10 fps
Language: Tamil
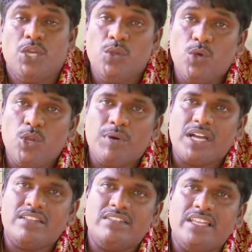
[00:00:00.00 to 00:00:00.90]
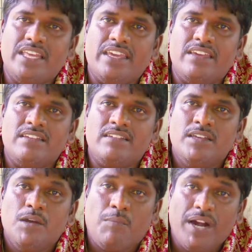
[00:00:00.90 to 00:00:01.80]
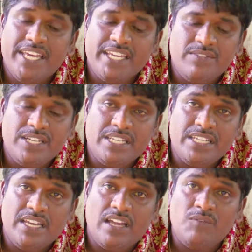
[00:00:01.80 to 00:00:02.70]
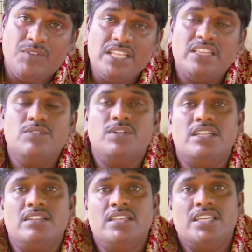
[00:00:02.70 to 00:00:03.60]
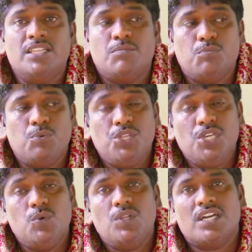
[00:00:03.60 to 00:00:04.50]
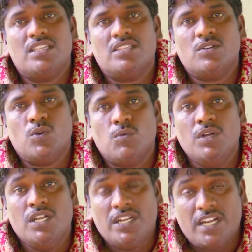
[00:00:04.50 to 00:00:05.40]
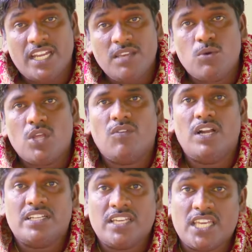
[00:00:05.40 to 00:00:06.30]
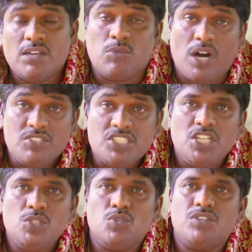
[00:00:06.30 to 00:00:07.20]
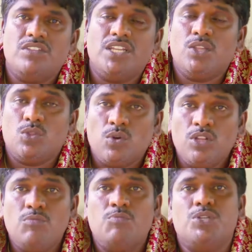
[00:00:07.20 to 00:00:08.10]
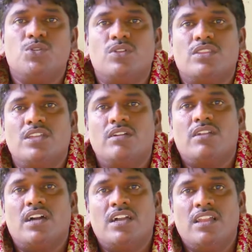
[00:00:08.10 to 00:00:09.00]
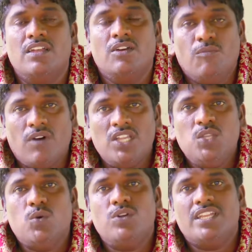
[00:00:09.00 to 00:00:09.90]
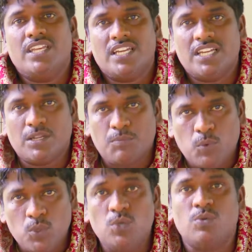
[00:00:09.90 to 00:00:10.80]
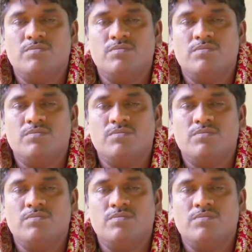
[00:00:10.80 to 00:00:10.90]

இன்னொரு பக்கத்திலே பழையனவற்றையெல்லாம் விடுத்து விடுத்து இந்த புதிய உலகத்துக்கும் நடைமுறை வாழ்க்கைக்கும் அவசர யுகத்திலும் தொழில்நுட்ப யுகத்திலும் நாங்கள் வாழ்ந்து கொண்டிருக்கின்ற போது